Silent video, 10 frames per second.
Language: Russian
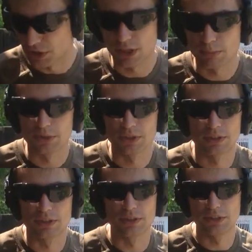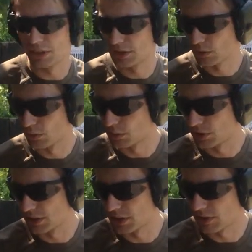Я бы не рискнул
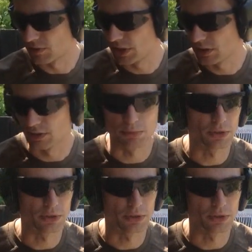здесь этого делать,